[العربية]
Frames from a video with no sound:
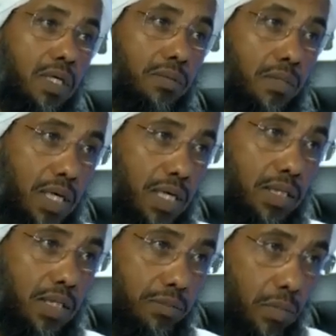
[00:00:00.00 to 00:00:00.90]
امرأة
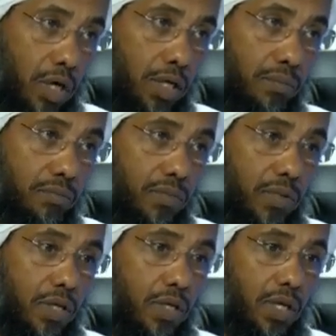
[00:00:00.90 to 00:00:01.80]
عمران
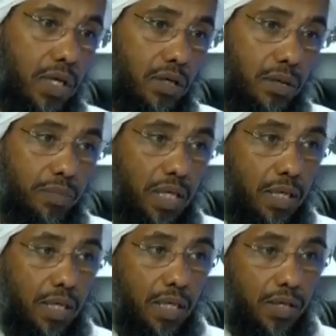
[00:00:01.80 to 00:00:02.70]
آه، ربي
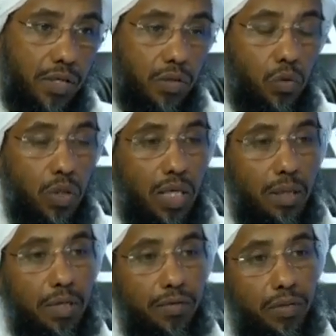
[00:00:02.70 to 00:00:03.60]
إني نذرت لك
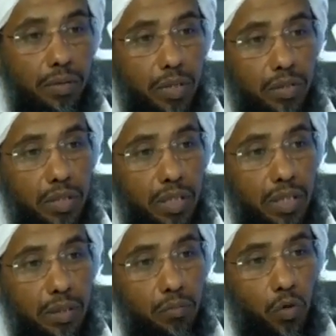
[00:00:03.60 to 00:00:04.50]
ما في
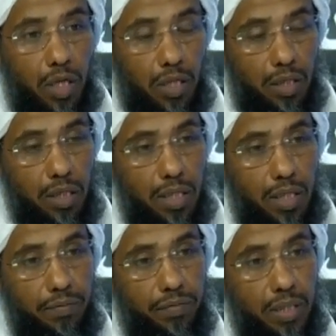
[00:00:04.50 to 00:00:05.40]
بطني
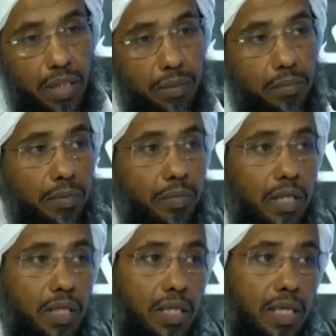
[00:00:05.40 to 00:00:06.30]
محررا فتقبل
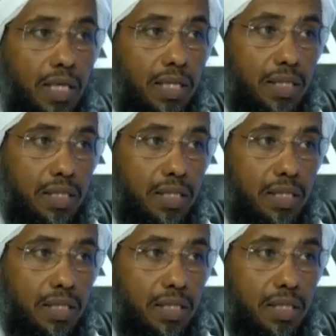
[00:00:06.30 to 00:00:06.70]
مني إنك أنت